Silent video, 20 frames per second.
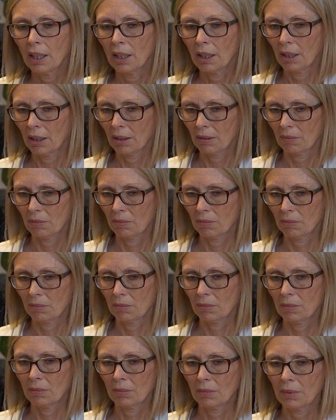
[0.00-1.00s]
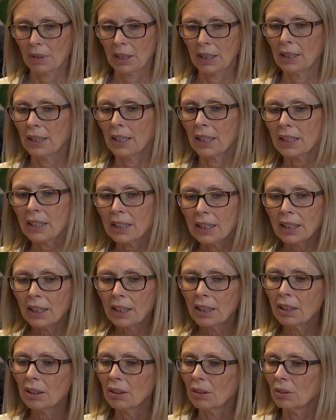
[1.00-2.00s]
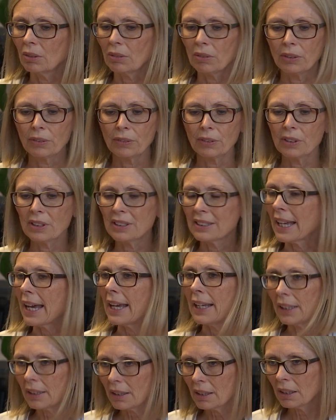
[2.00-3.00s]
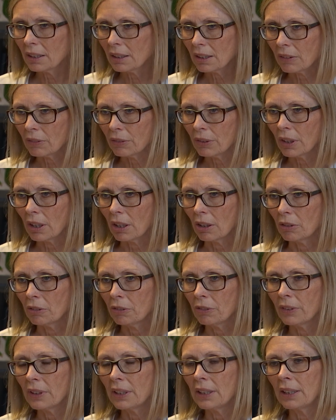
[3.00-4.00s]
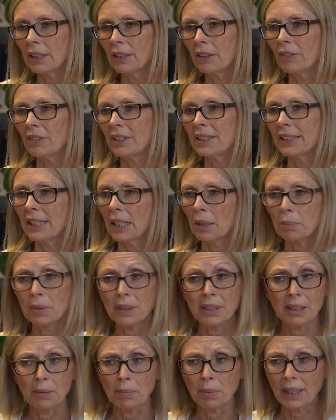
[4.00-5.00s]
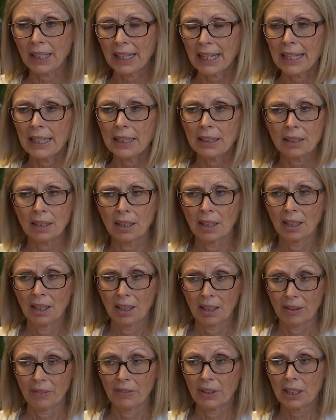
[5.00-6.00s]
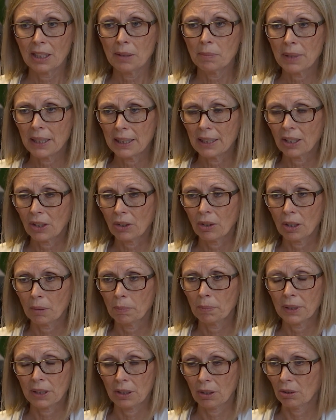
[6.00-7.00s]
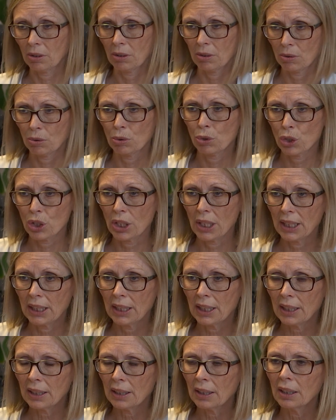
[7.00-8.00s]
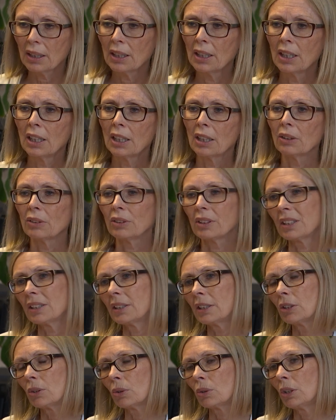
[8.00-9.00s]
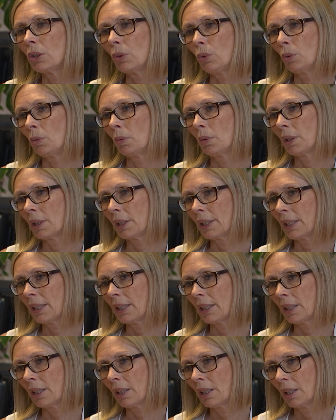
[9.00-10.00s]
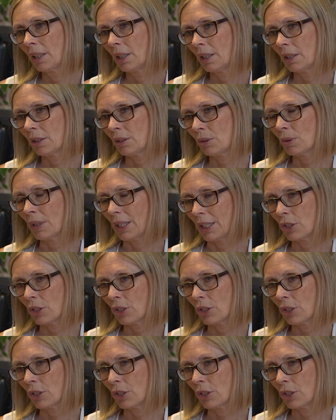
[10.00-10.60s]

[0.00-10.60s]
äh, Energie und wie viel Zeit ich dafür aufwende, wie sehr bin ich bereit, wirklich meinen Körper zu schädigen. Und das sind so die Übergänge, zur